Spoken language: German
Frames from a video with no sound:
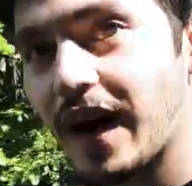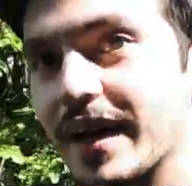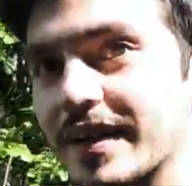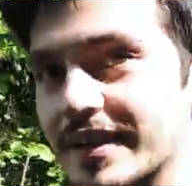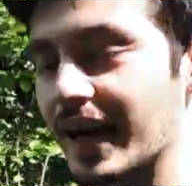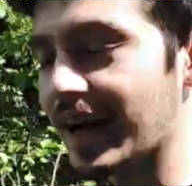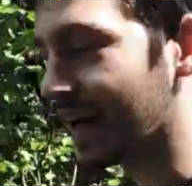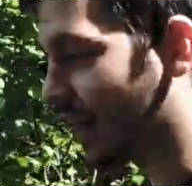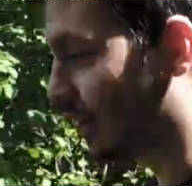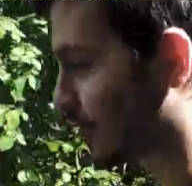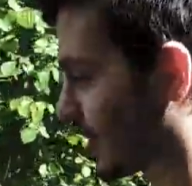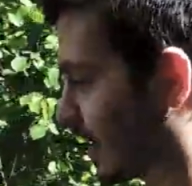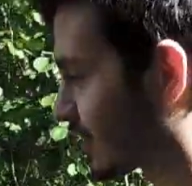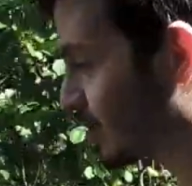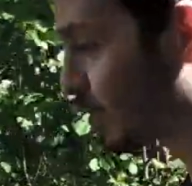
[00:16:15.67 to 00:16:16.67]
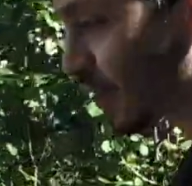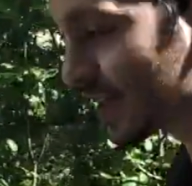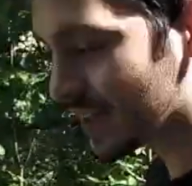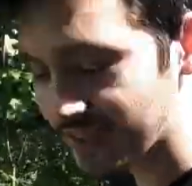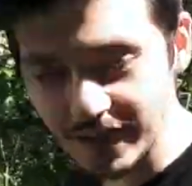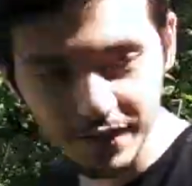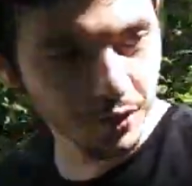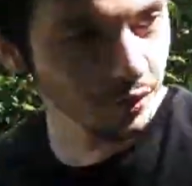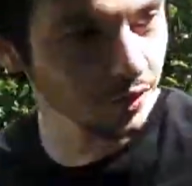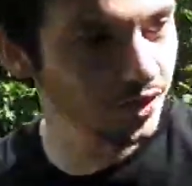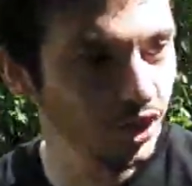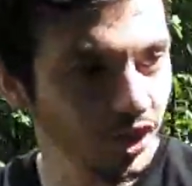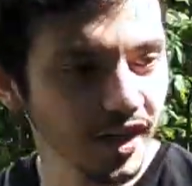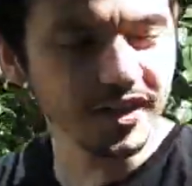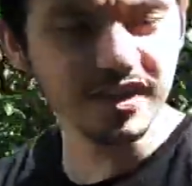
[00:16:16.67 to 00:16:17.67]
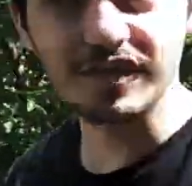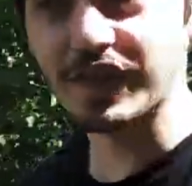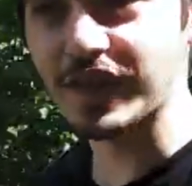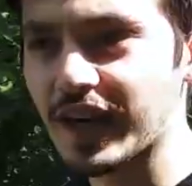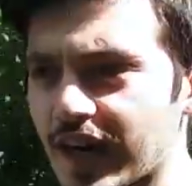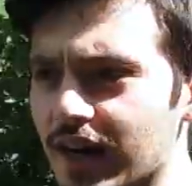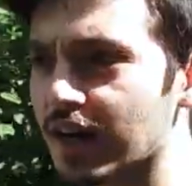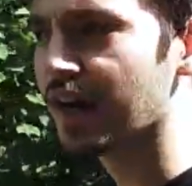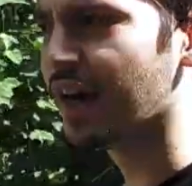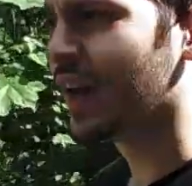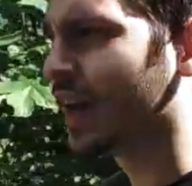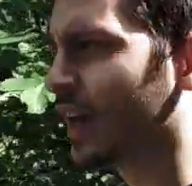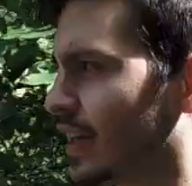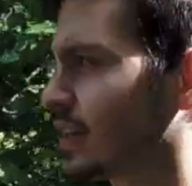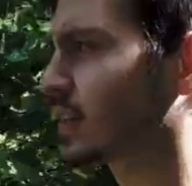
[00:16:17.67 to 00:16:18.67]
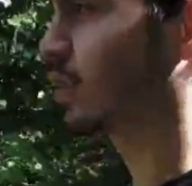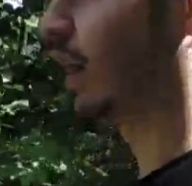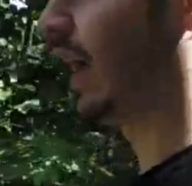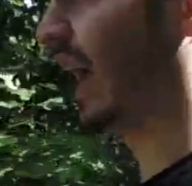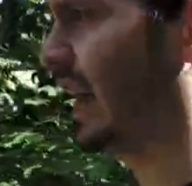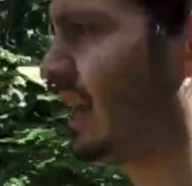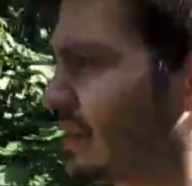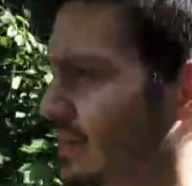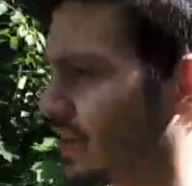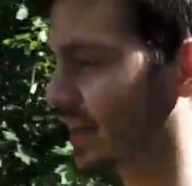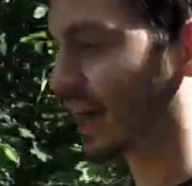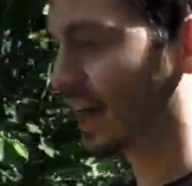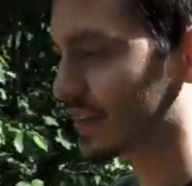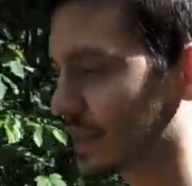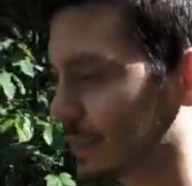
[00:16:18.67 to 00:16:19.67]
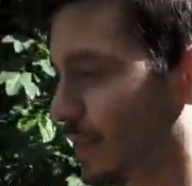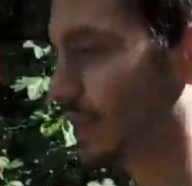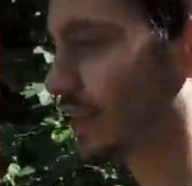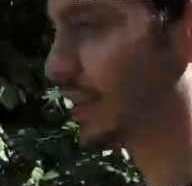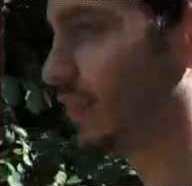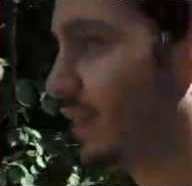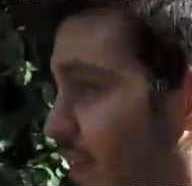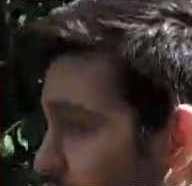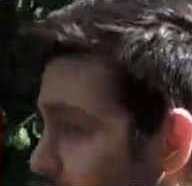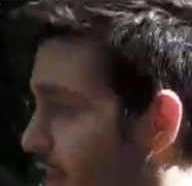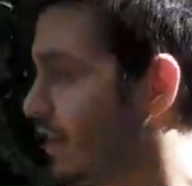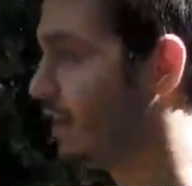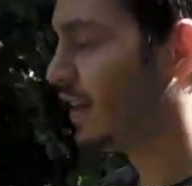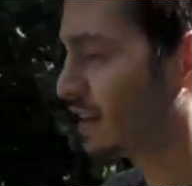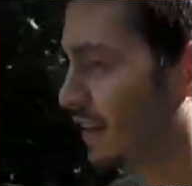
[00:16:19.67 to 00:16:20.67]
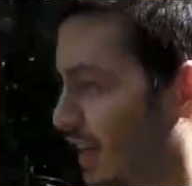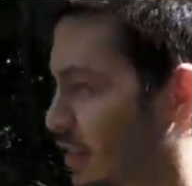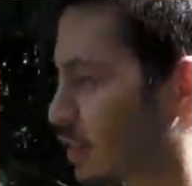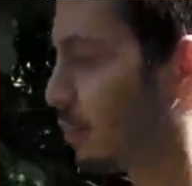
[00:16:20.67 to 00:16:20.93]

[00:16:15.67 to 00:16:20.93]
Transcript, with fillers: weit, ja, ja. Und dann gucke ich da so, ich höre das wieder. Ich so, hä, ist da gerade jemand irgendwie der